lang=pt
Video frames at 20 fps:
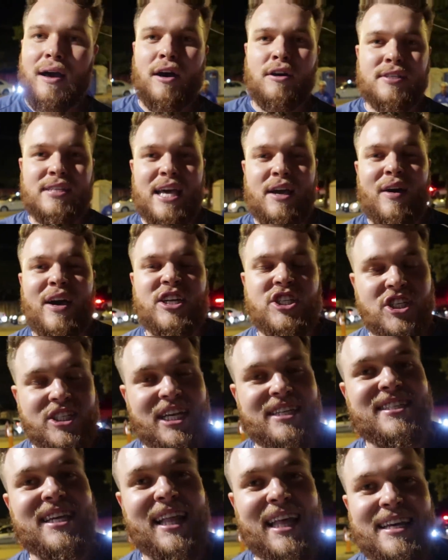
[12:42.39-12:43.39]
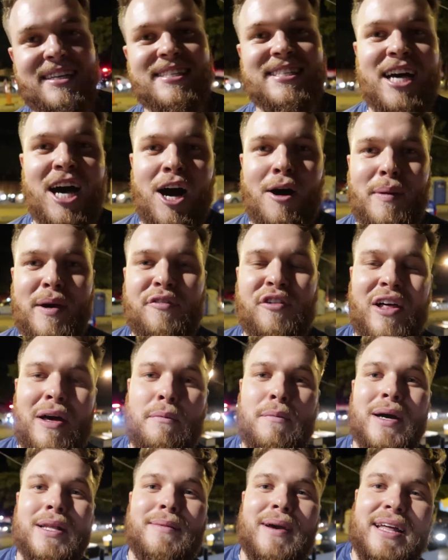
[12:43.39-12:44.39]
Eu sei que o Egídio é seleção, mas
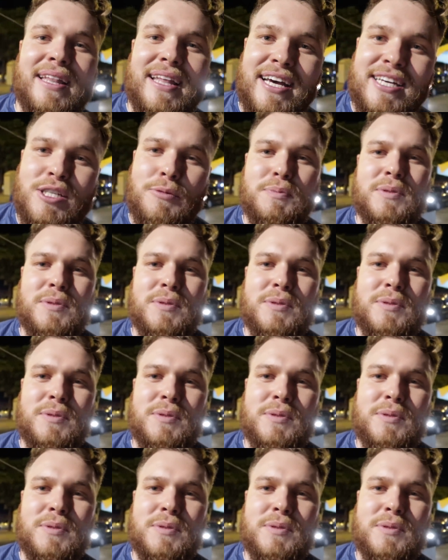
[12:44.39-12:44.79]
fala pro Mano Menezes,